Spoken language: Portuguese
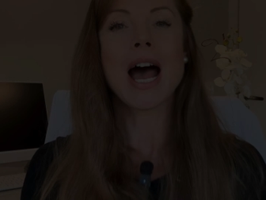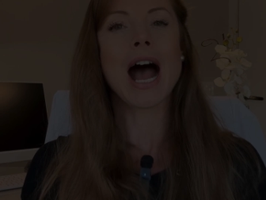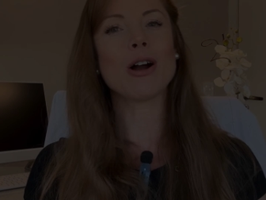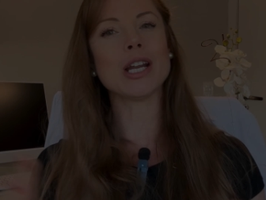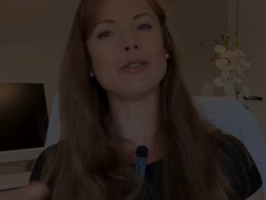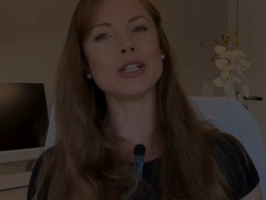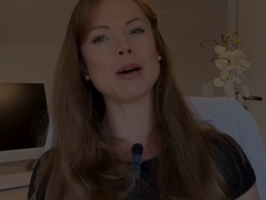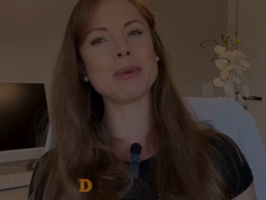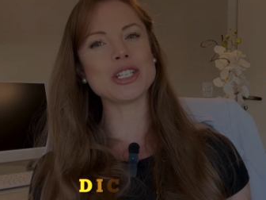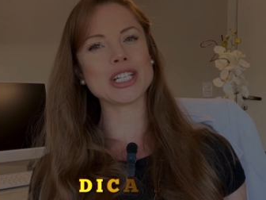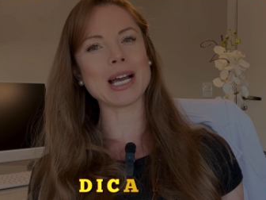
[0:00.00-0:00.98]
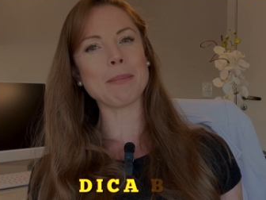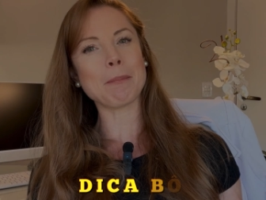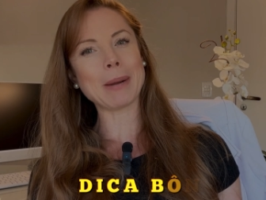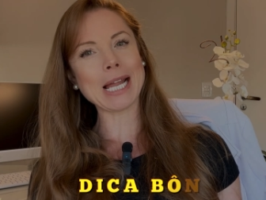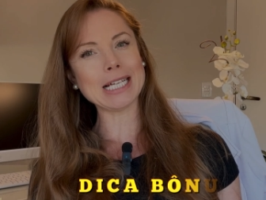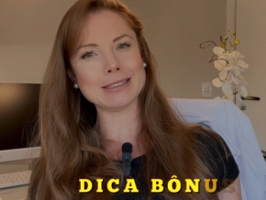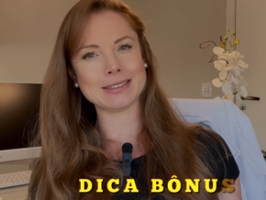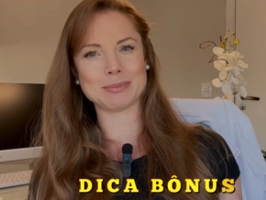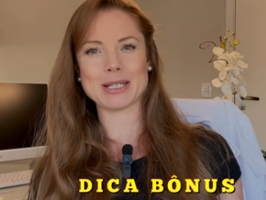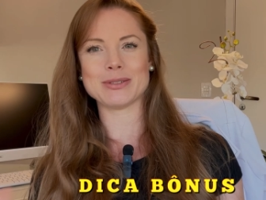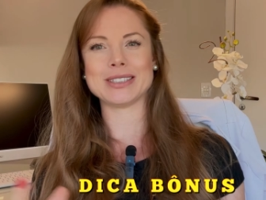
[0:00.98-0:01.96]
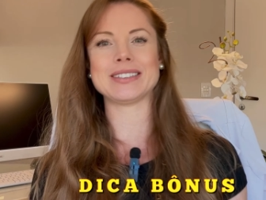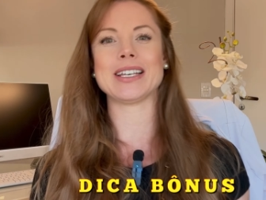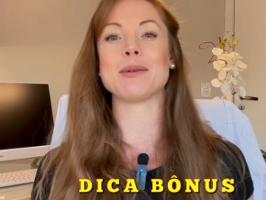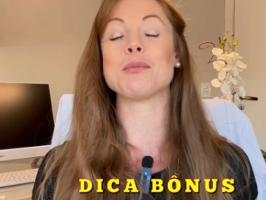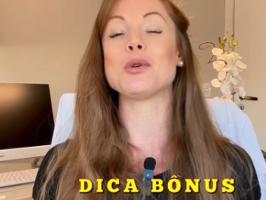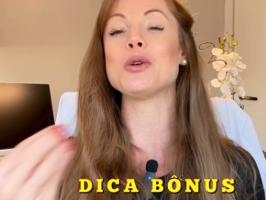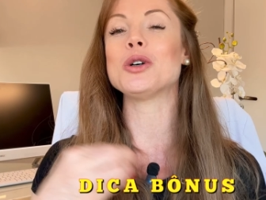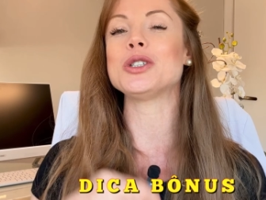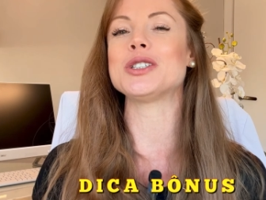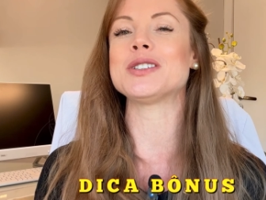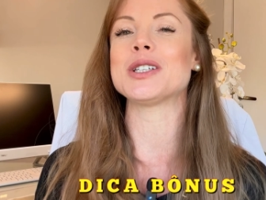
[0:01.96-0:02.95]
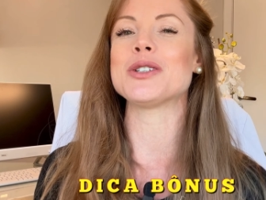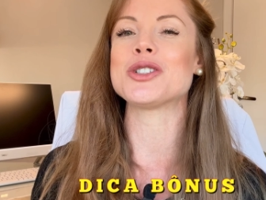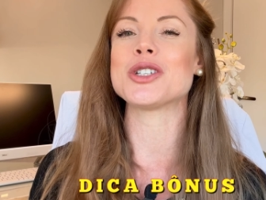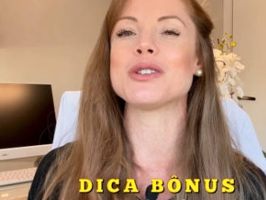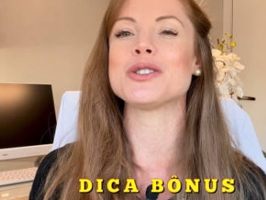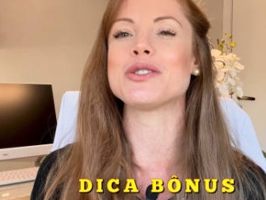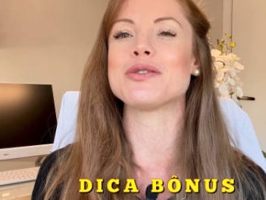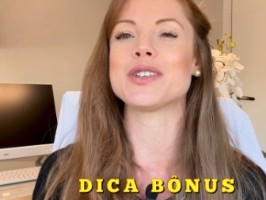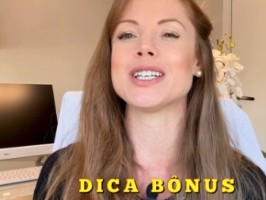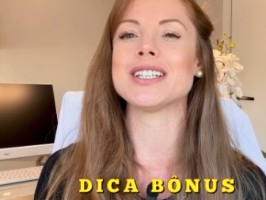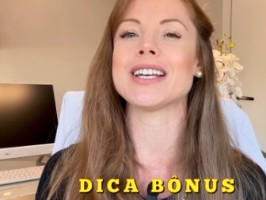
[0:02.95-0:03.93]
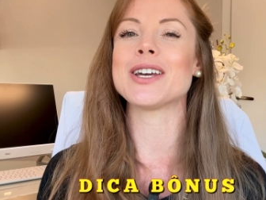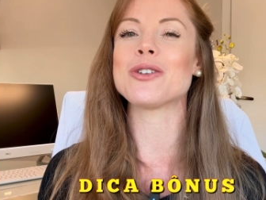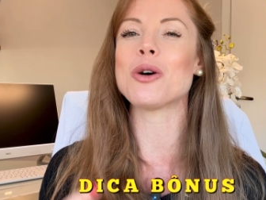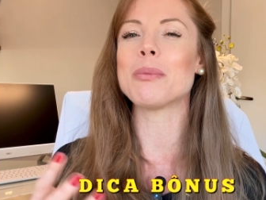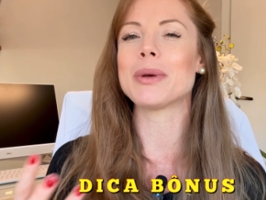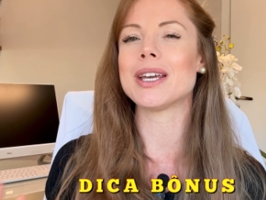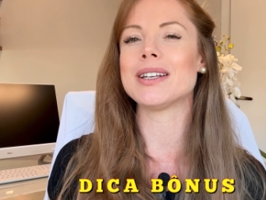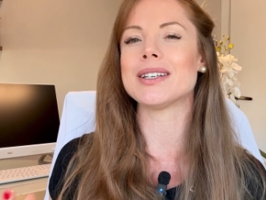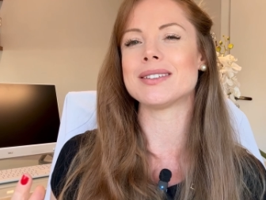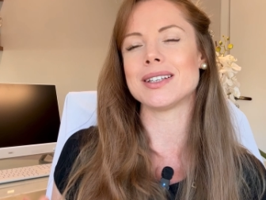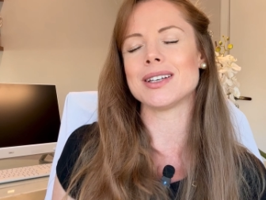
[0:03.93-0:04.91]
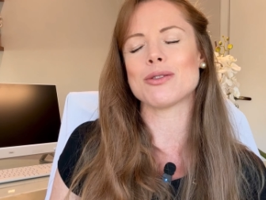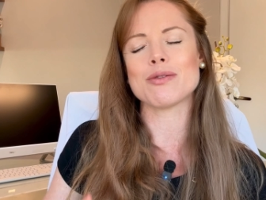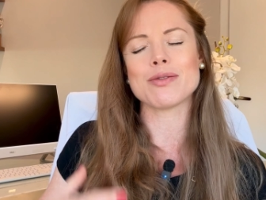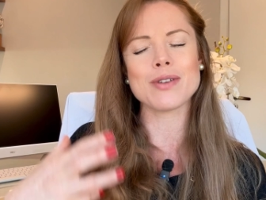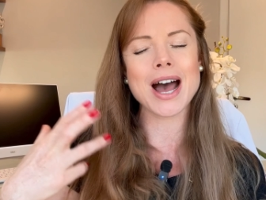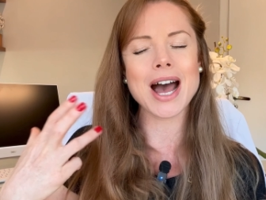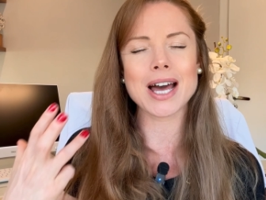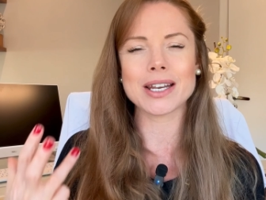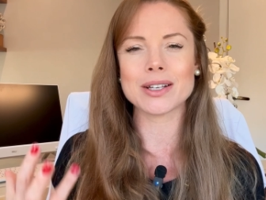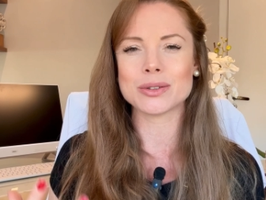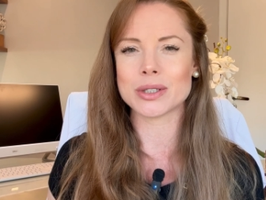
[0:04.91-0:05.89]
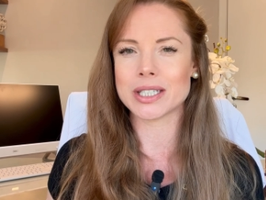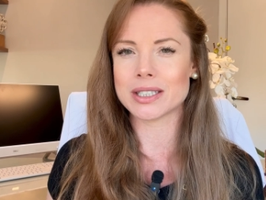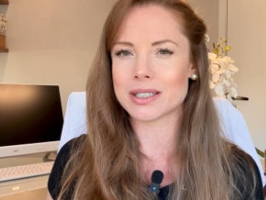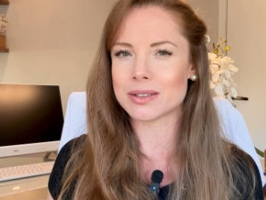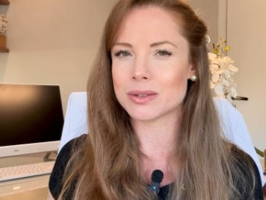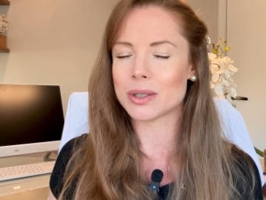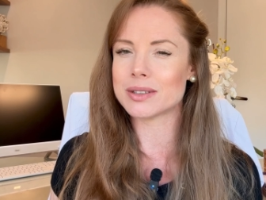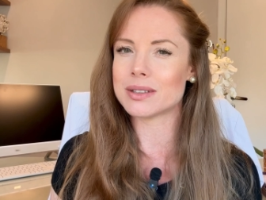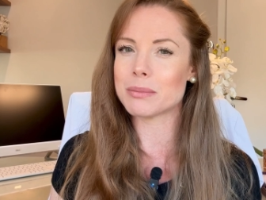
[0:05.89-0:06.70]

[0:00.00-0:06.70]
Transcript: Agora eu vou dar uma dica plus para você. Mude seu estilo de vida e combine assim com várias orientações e